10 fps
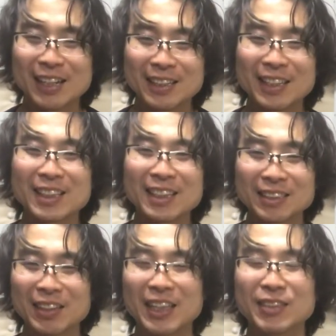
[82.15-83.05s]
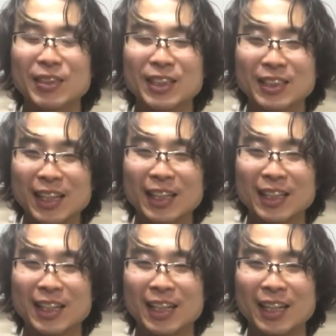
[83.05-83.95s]
で3月の初めです
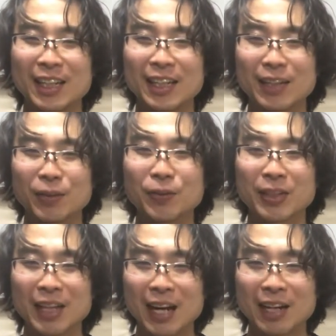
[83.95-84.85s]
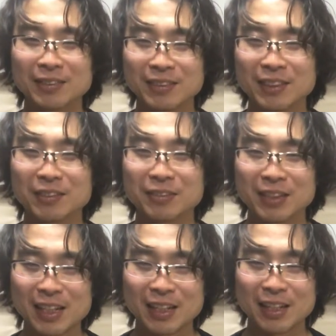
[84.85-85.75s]
ねで後期があるっていう
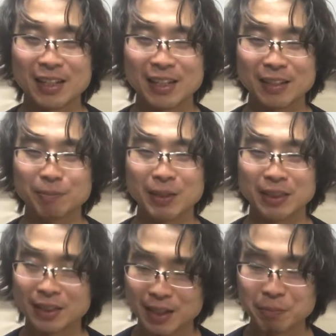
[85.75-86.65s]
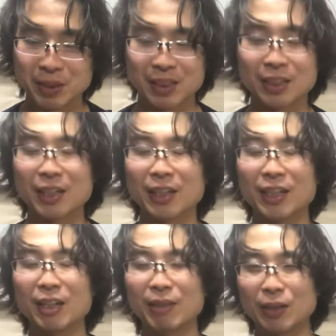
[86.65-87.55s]
んで、えまあ、ぜひ頑張っていただ
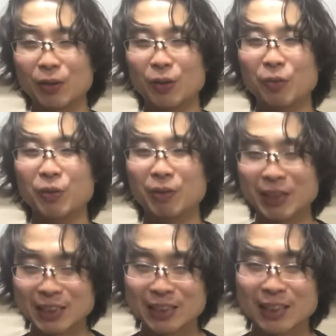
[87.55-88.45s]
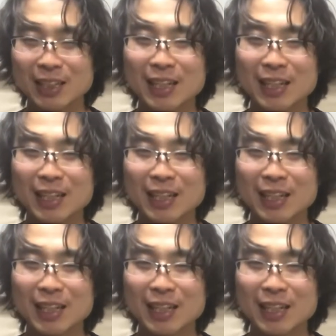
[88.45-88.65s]
ければと思います。